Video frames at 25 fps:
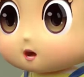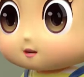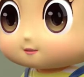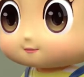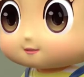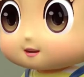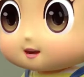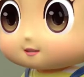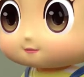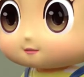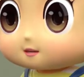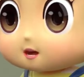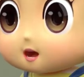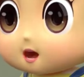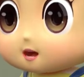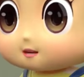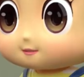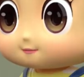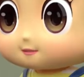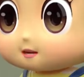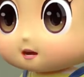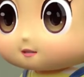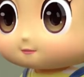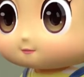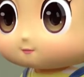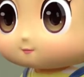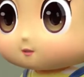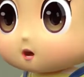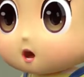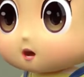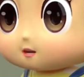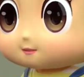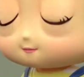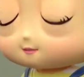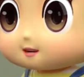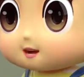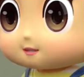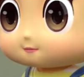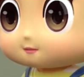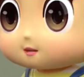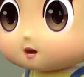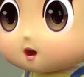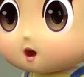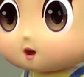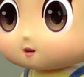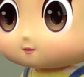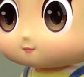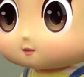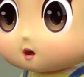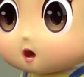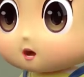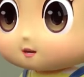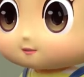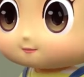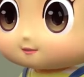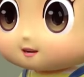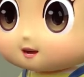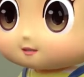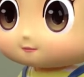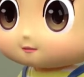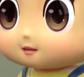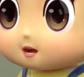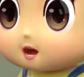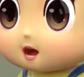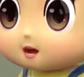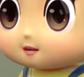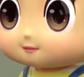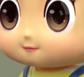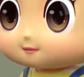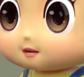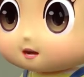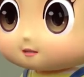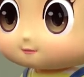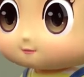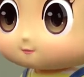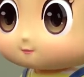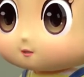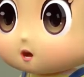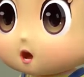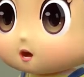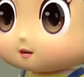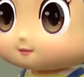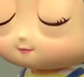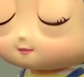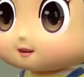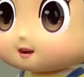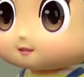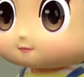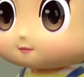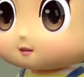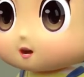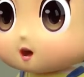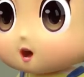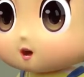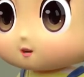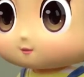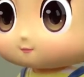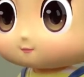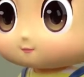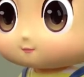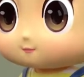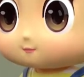Nghe vậy mà tớ thích hơn, học hành chăm chỉ để con đi thôi.